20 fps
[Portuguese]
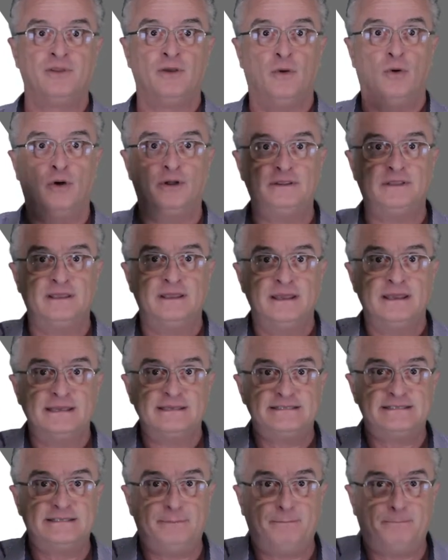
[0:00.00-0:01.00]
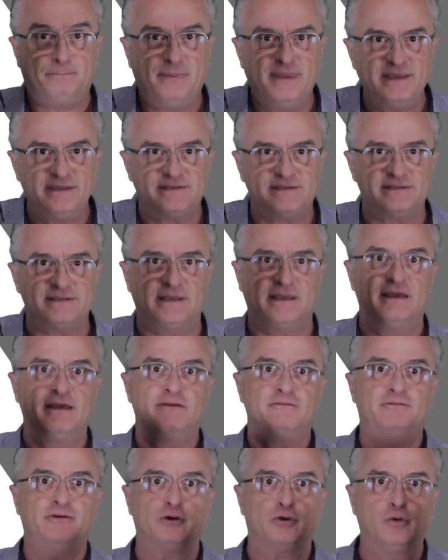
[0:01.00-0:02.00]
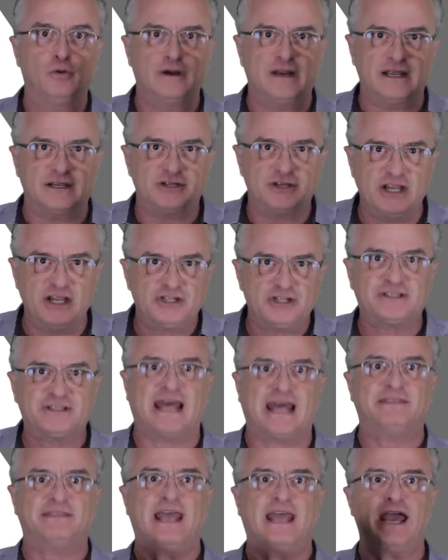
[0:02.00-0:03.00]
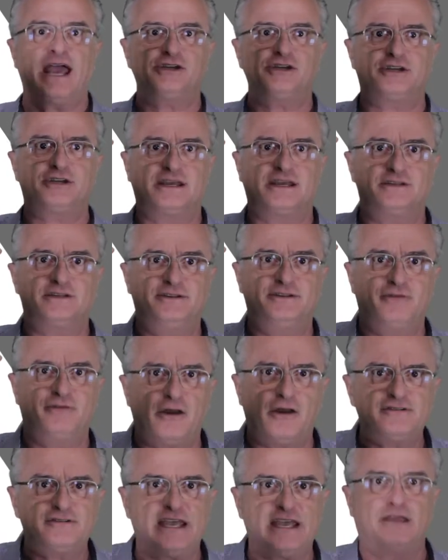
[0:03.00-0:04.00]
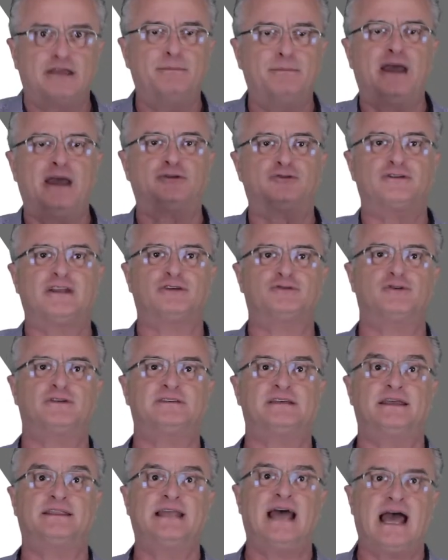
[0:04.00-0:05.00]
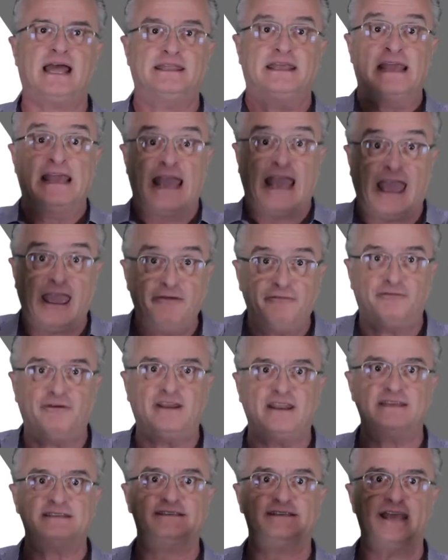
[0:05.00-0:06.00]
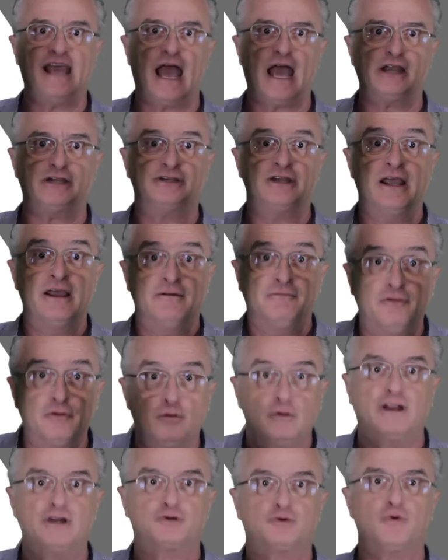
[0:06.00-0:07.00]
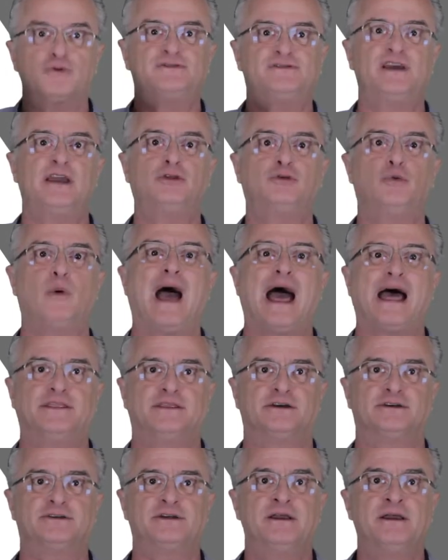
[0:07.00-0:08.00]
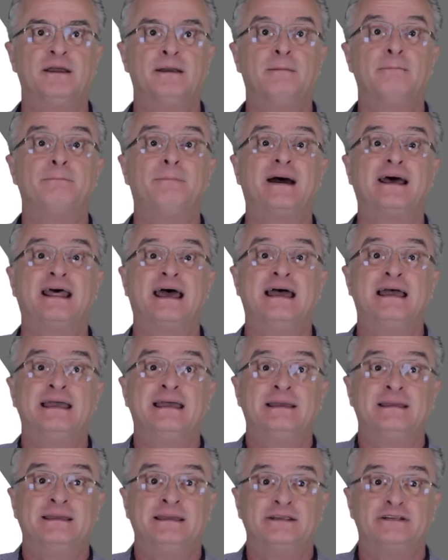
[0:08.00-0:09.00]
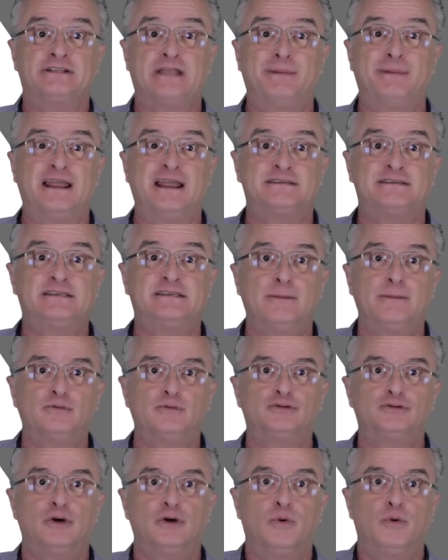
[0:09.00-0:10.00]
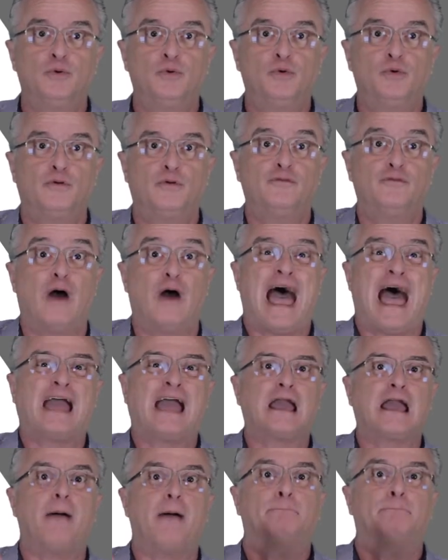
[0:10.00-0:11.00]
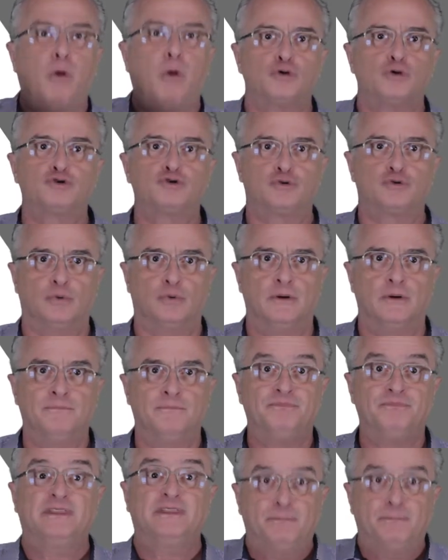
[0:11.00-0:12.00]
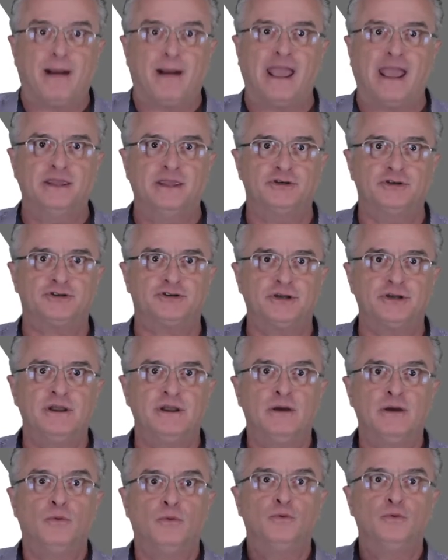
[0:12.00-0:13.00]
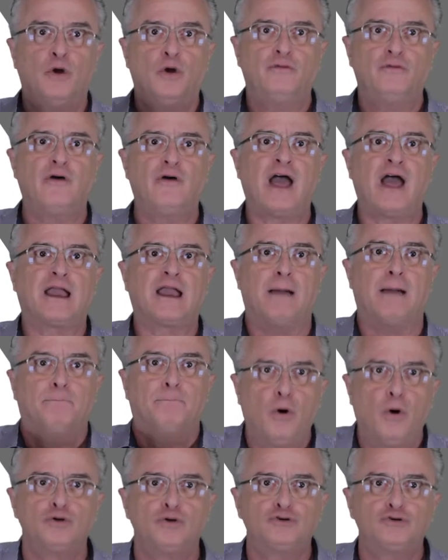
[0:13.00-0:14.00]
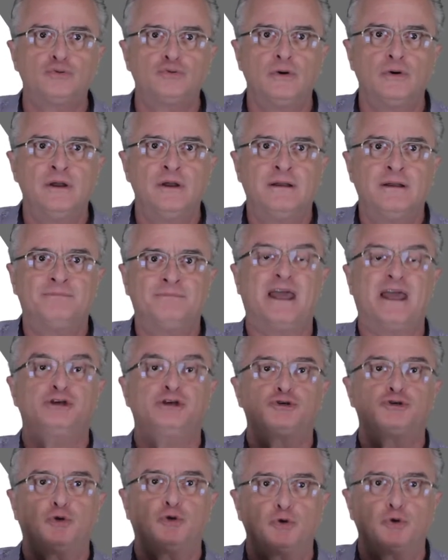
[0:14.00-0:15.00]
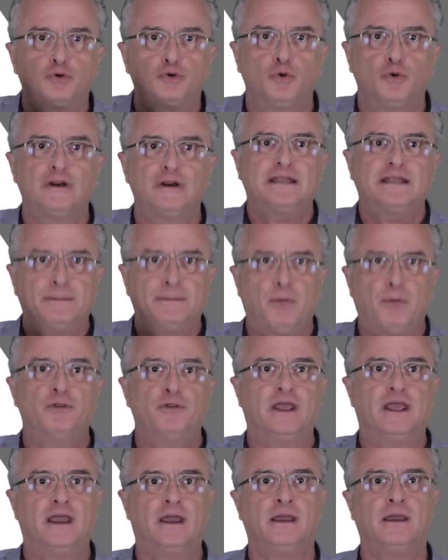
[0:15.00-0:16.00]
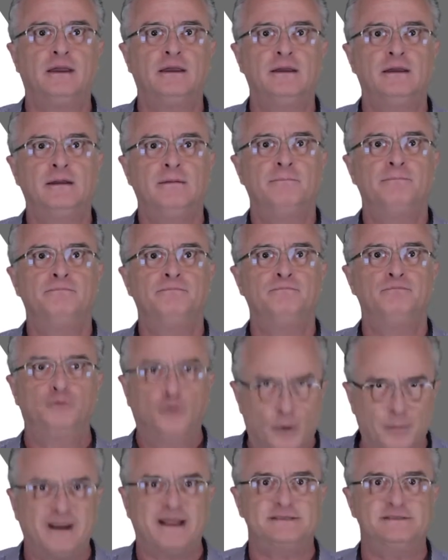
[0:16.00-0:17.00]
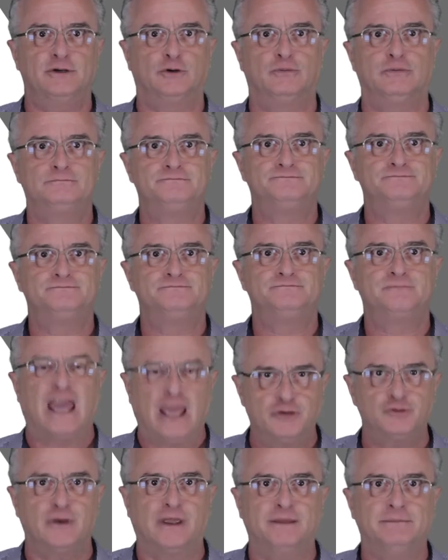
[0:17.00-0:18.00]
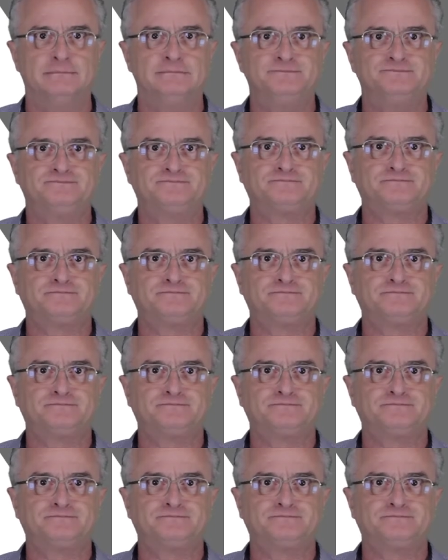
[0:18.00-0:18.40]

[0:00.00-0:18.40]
onde se pince figuras estratégicas de vários segmentos da sociedade, referenciais, figuras conceituadas para estabelecemos um novo arcabouço de país, um novo arcabouço da estrutura de poder no Brasil. É isso aí.